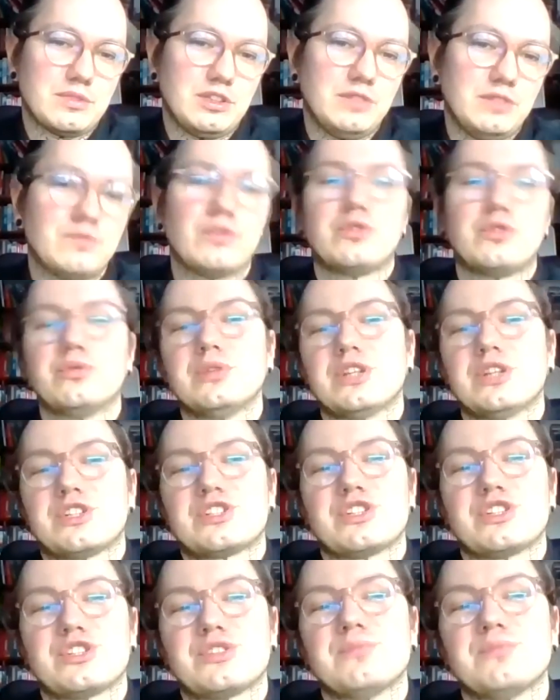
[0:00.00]
i w ogóle,
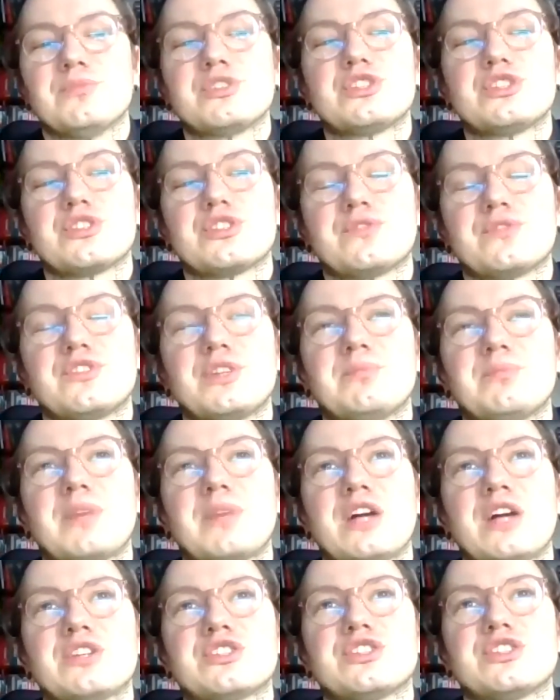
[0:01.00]
czy, czy myślisz, że w tej
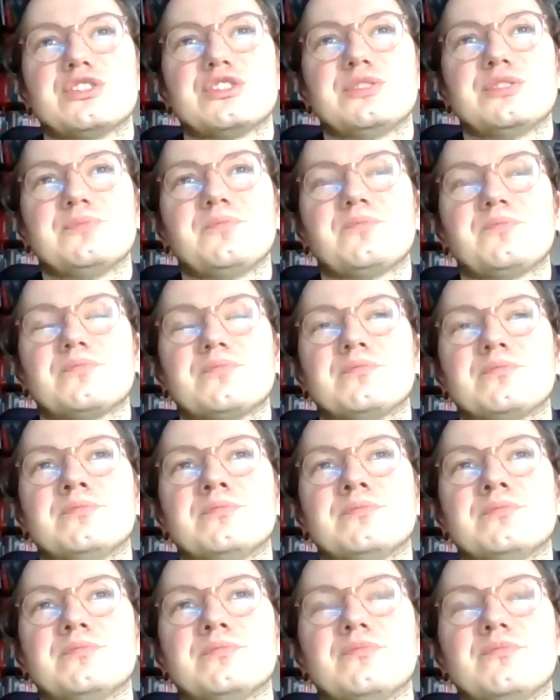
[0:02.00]
branży mm,